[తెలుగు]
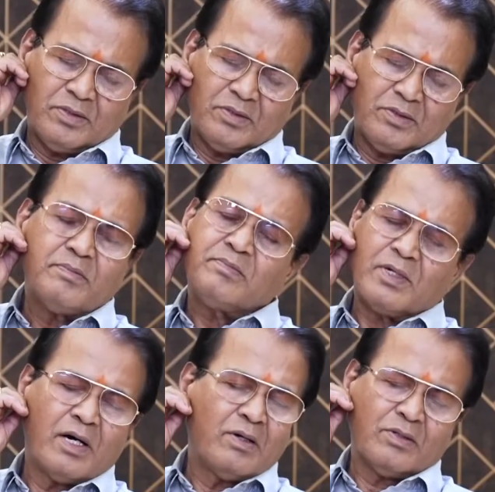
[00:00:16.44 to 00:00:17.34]
చంద్రబాబు
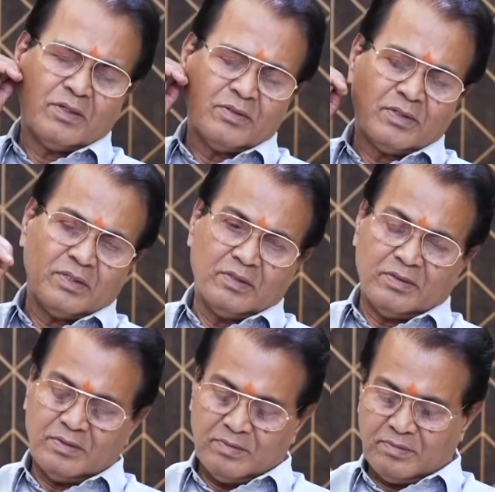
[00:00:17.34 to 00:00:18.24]
నాయుడు గారిని చూశారు
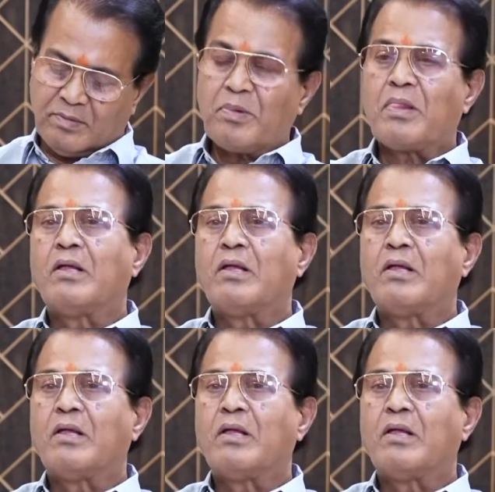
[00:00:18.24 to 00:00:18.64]
సో